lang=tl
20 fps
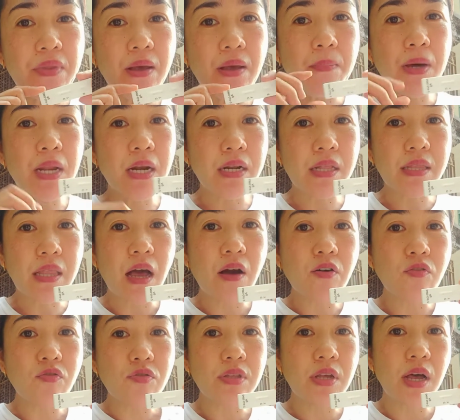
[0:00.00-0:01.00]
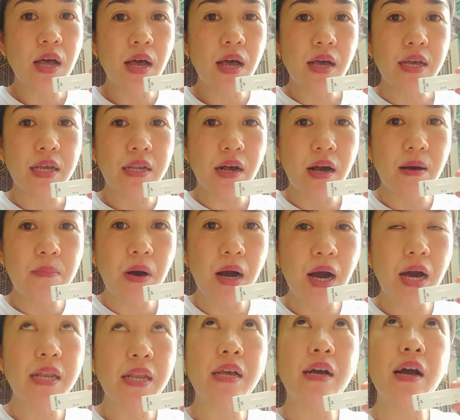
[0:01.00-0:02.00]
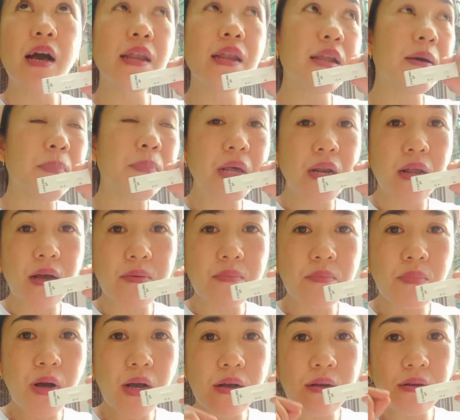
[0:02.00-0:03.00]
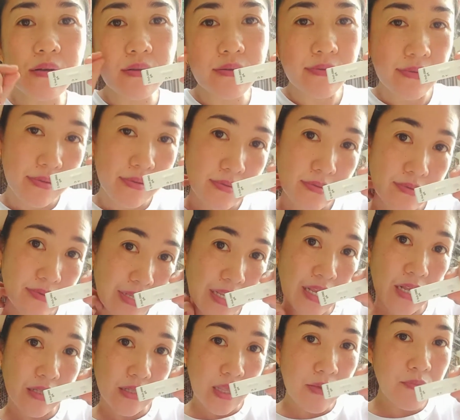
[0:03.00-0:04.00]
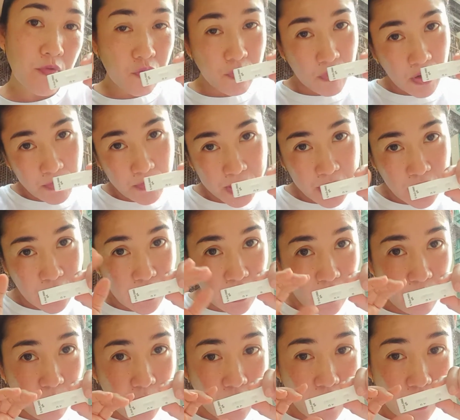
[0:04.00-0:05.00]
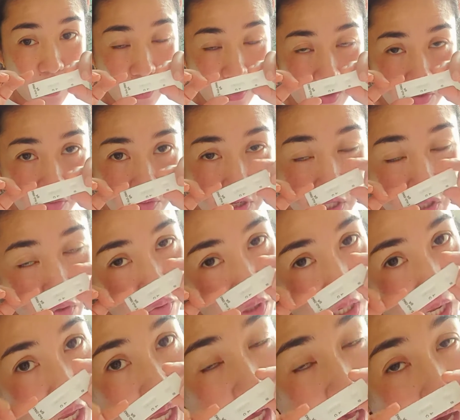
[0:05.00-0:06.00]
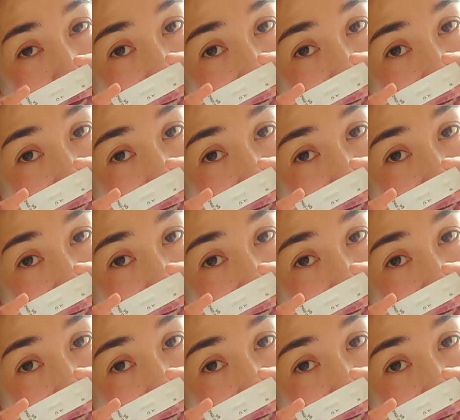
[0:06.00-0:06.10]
Parang natakot ka, kinakabahan ka na parang mag-negative or mag-positive. Kaya ngayon, ito na ang